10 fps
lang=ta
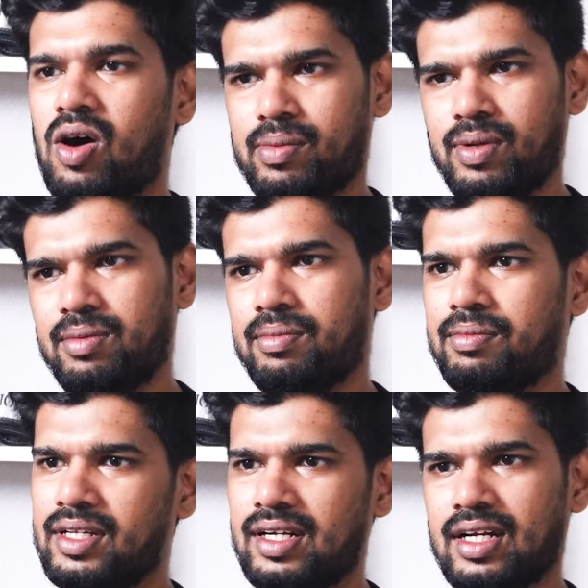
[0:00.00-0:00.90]
நார்மல்
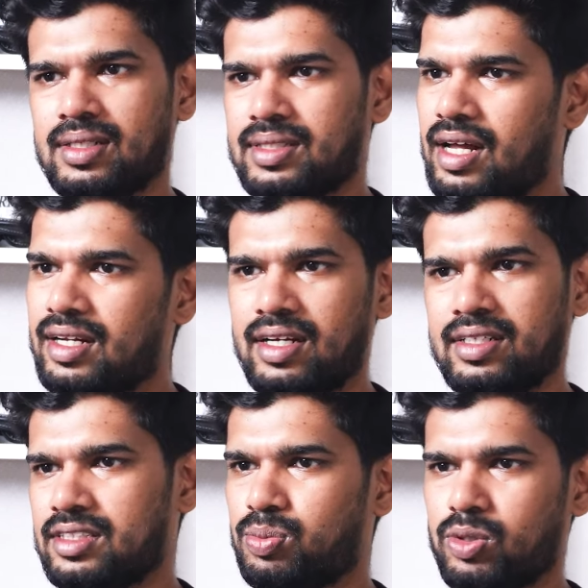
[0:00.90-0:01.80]
மிடில் கிளாஸ் ஆளுங்களே
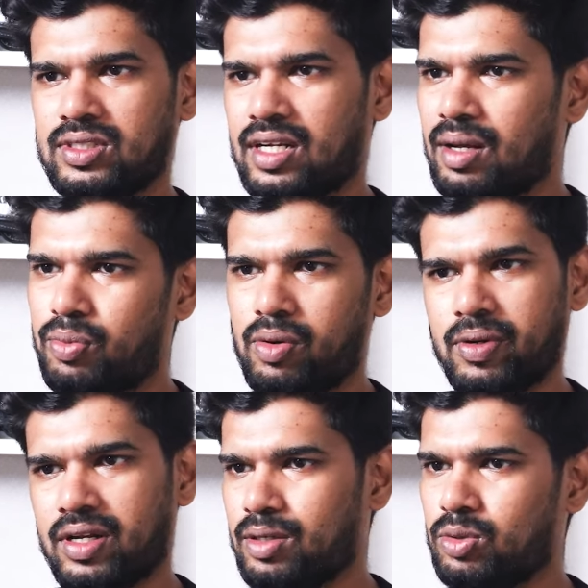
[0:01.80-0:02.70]
இந்த ஸ்போர்ட்ஸுக்கெலாம் போக
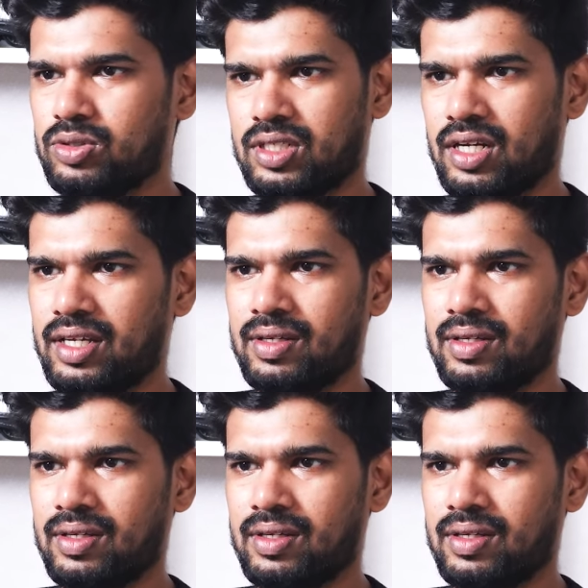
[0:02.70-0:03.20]
மாட்டாங்க மோஸ்ட்லி